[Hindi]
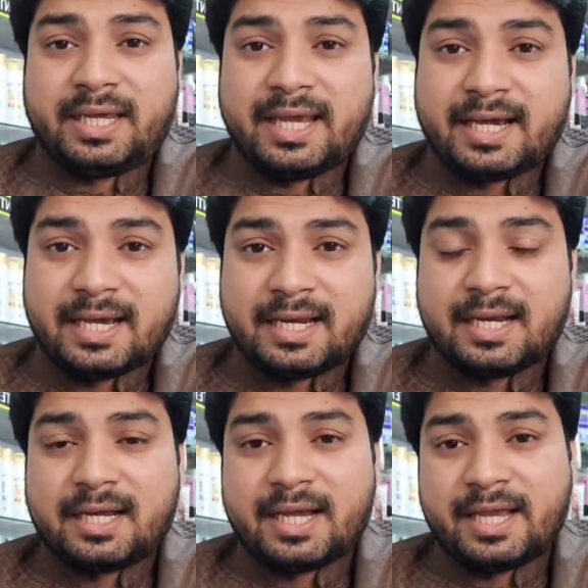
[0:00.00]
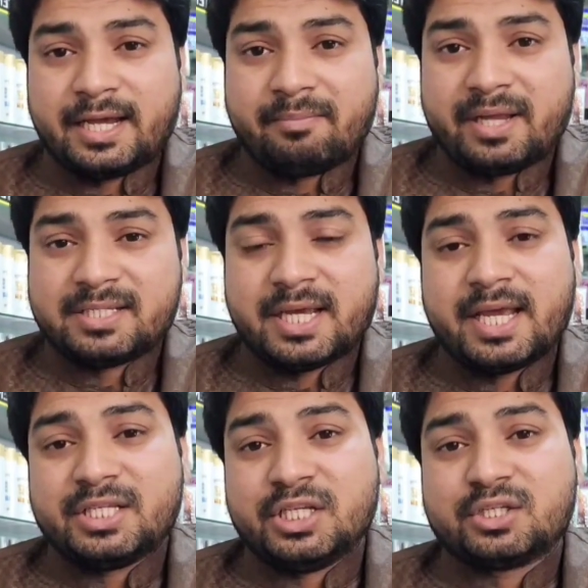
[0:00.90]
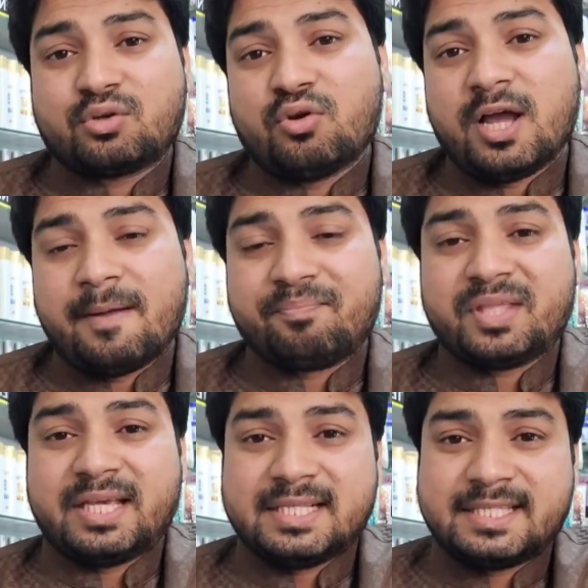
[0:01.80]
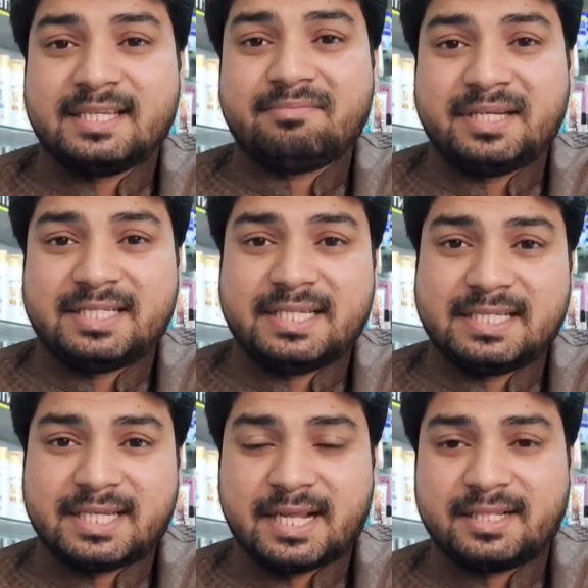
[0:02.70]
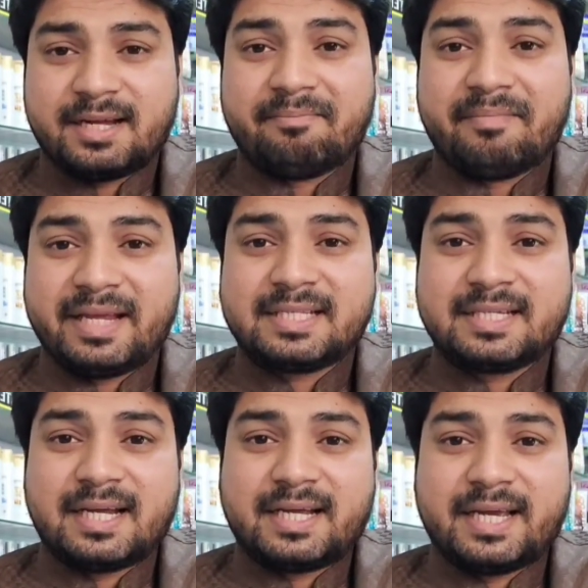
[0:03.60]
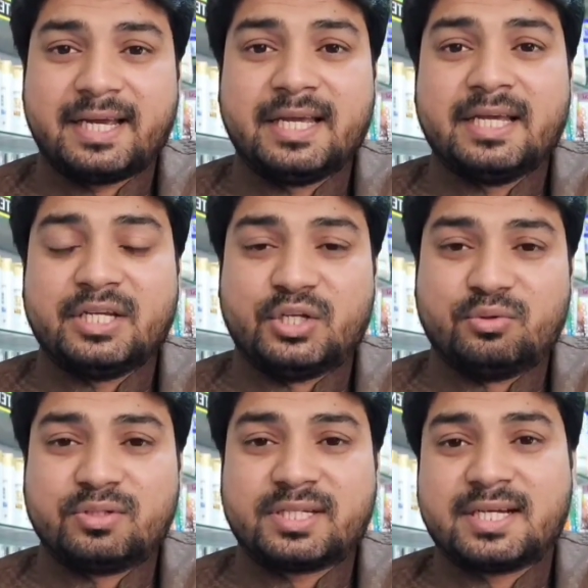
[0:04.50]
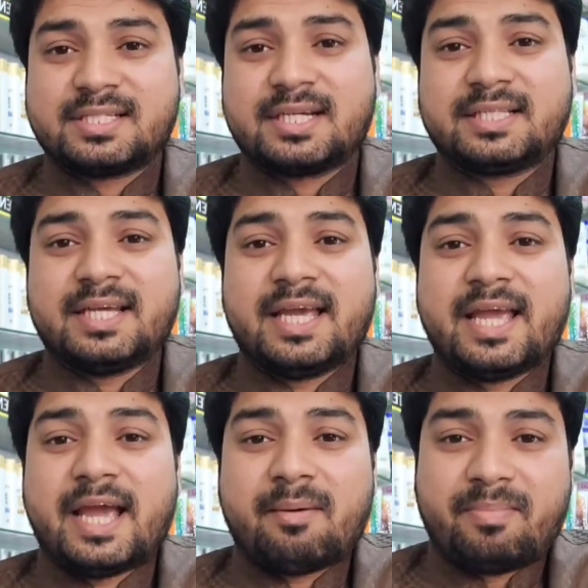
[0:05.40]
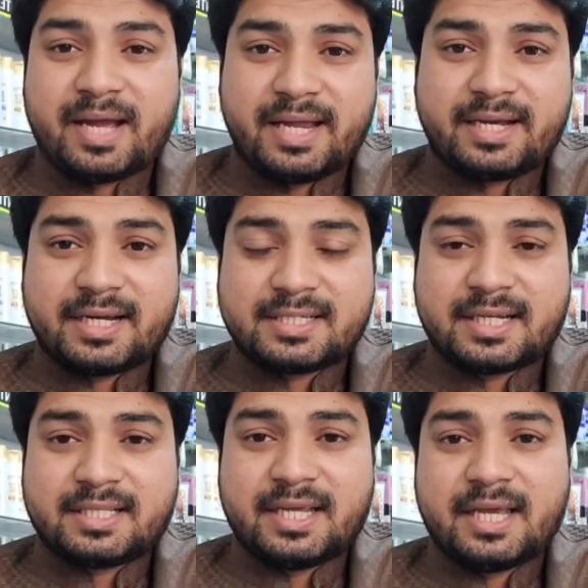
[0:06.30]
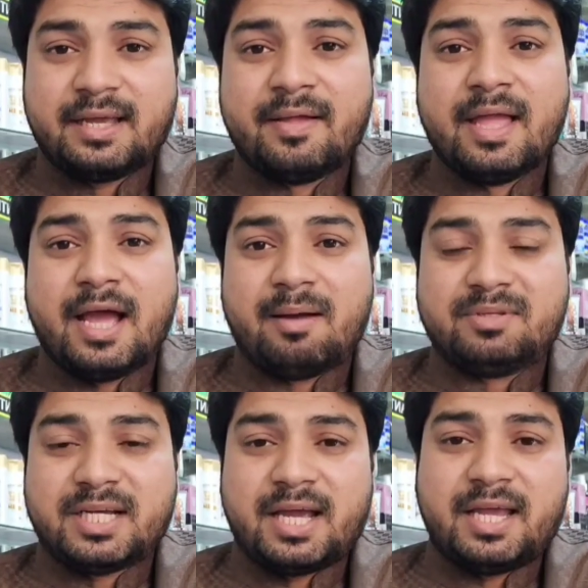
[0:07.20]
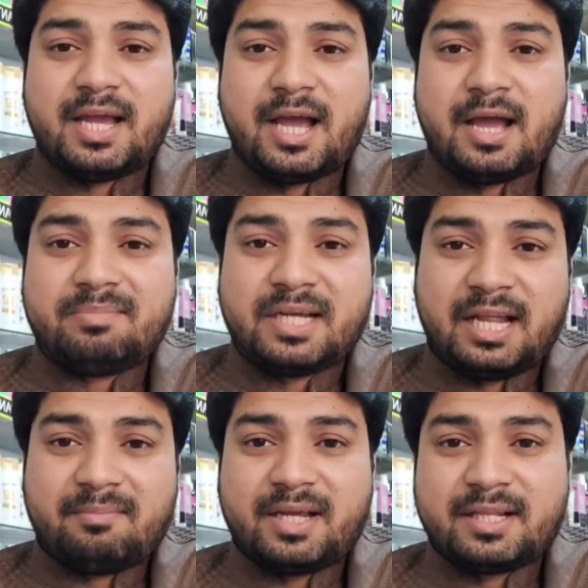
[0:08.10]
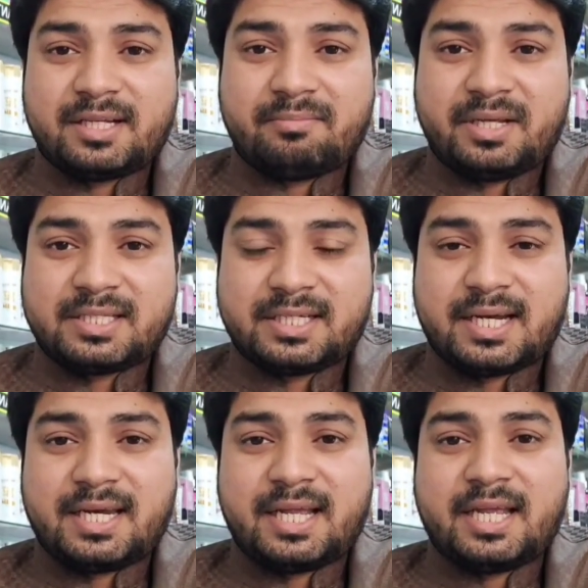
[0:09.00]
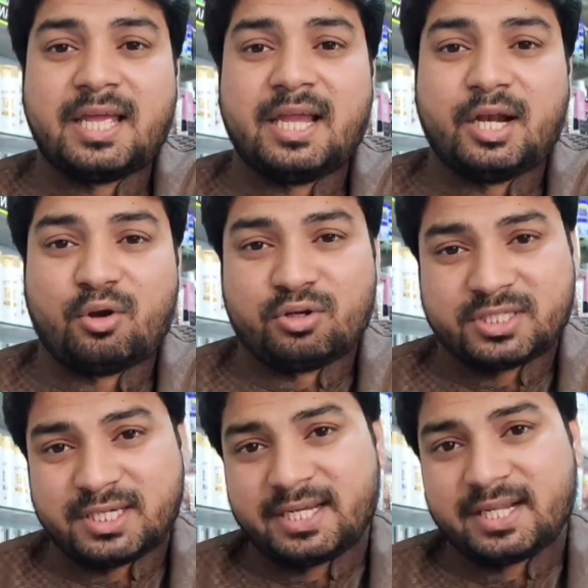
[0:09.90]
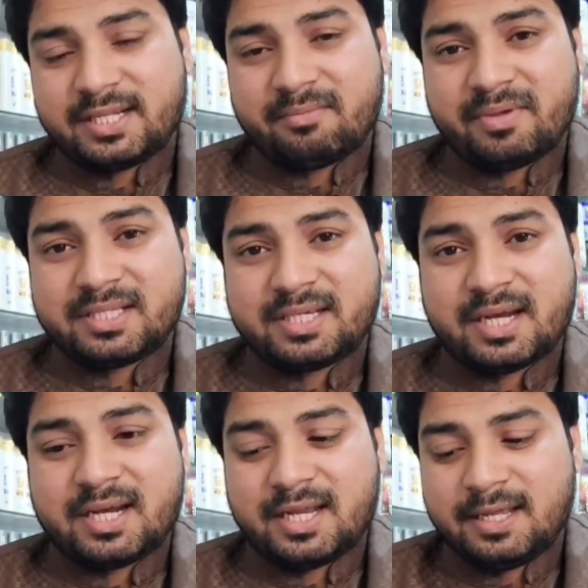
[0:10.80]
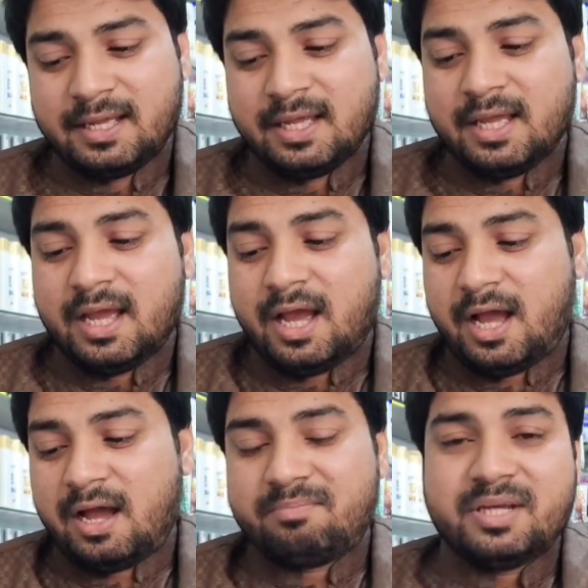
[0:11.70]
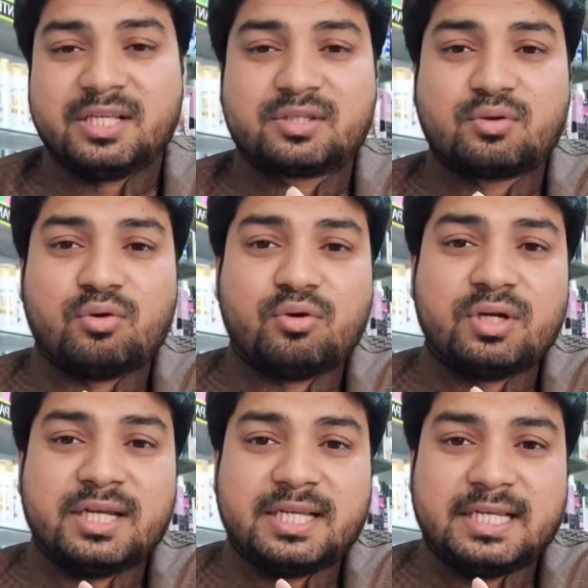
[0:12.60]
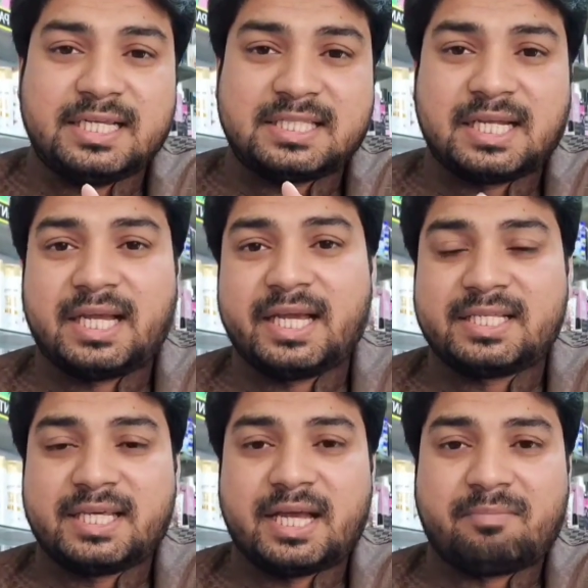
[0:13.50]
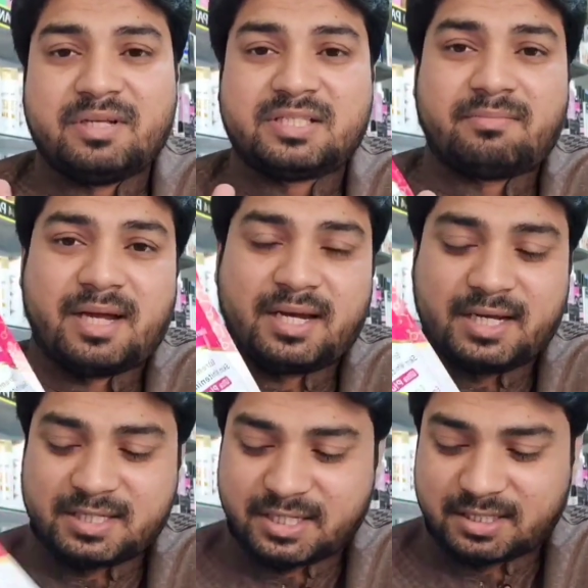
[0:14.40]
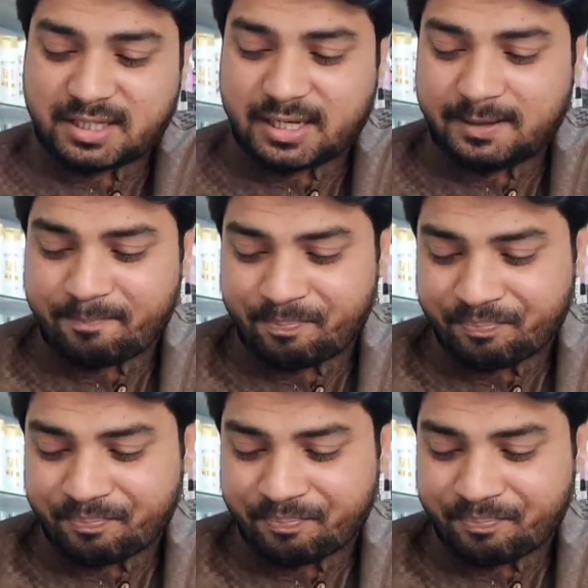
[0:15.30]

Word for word: के कलर का एक अमेज़ा है जिसको हम किसी भी चीज़ के अंदर मिक्स करके यूज़ कर सकते हैं अप्लाई कर सकते हैं अब चाहे आप क्रीम के अंदर मिक्स कर लें लोशन के अंदर मिक्स कर लें आप इसको इस तरीके से आप इस्तेमाल कर सकते हैं